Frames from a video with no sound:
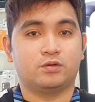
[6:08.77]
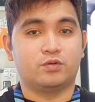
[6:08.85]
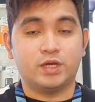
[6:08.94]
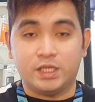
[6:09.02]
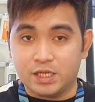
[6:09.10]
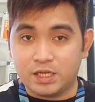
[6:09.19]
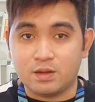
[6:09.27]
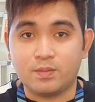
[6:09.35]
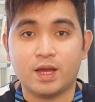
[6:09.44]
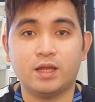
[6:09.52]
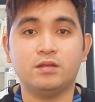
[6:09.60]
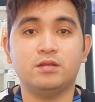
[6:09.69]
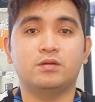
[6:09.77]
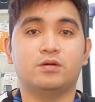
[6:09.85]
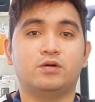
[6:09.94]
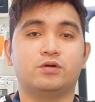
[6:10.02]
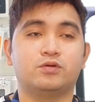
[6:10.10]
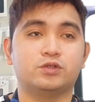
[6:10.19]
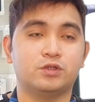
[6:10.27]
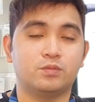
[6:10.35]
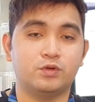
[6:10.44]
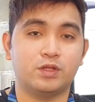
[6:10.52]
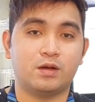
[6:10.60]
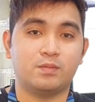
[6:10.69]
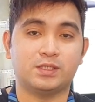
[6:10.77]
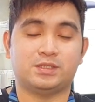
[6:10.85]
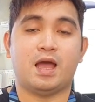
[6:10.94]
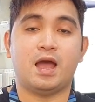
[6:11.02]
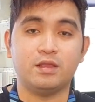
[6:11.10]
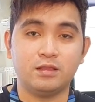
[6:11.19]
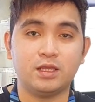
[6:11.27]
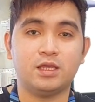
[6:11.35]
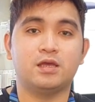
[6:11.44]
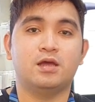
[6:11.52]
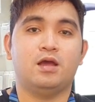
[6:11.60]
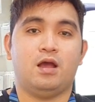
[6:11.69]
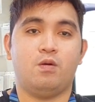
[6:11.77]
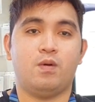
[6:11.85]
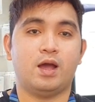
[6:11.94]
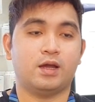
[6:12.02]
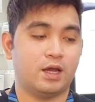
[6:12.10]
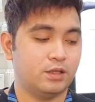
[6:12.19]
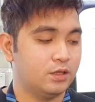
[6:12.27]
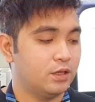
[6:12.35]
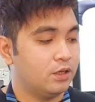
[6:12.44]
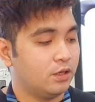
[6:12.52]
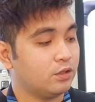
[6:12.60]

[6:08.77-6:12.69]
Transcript: Kung hindi naman, or gusto mo ng mas handy hawakan,